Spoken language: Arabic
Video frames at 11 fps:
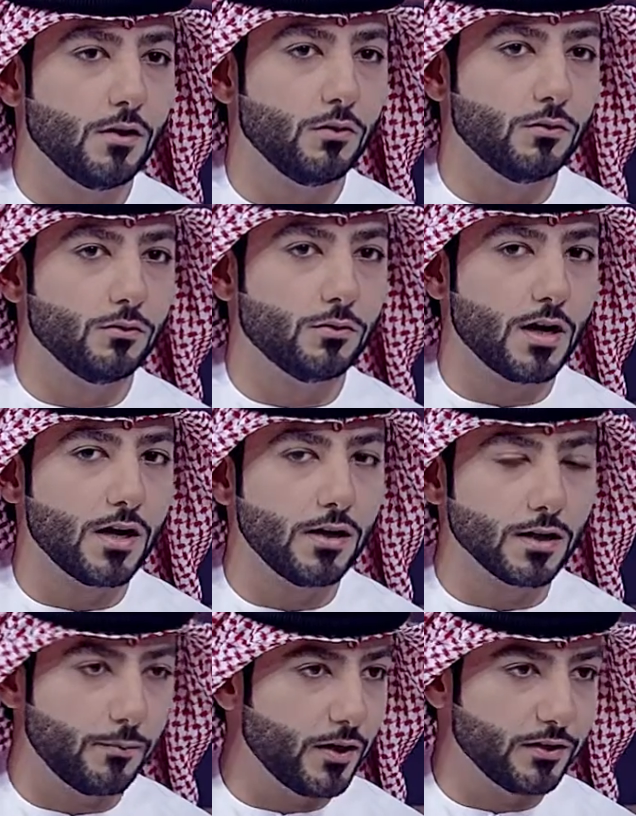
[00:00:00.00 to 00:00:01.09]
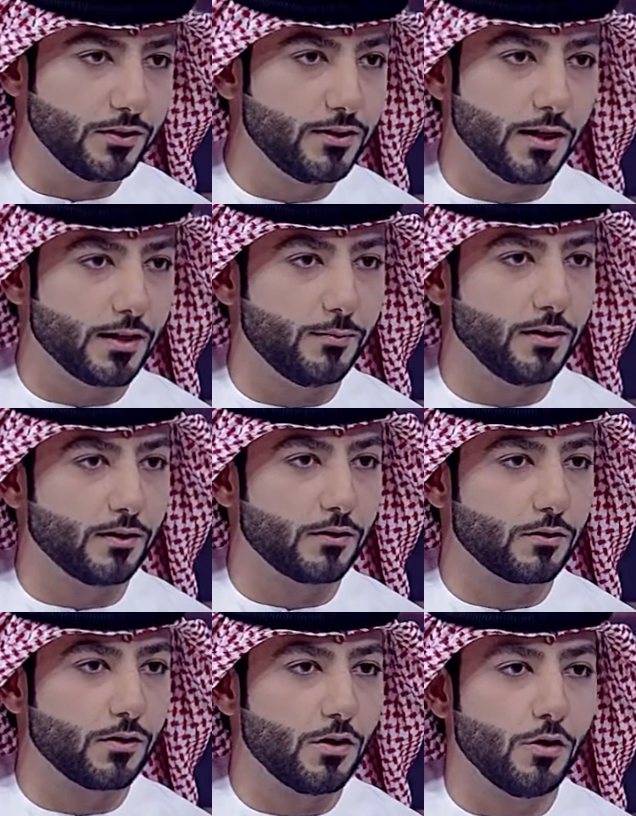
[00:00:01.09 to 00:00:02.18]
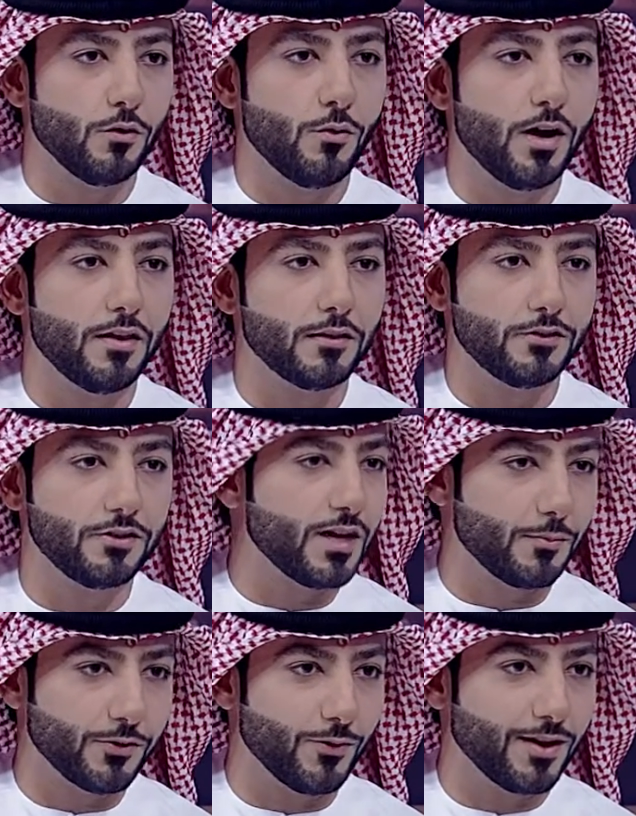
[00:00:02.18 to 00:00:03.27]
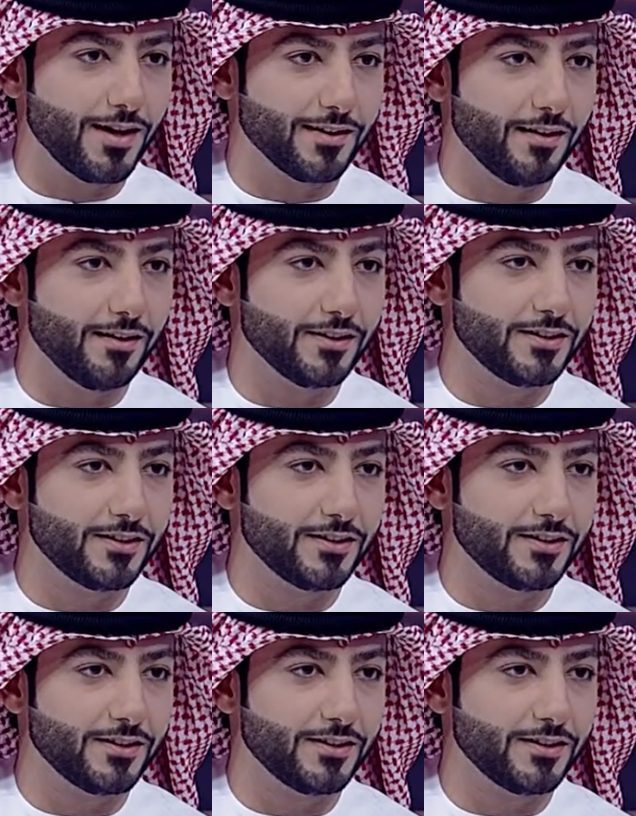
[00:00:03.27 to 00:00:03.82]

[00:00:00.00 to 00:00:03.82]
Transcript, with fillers: وكان الاقبال جدا كبير وهذا جدا ما توقعت هذا نعم.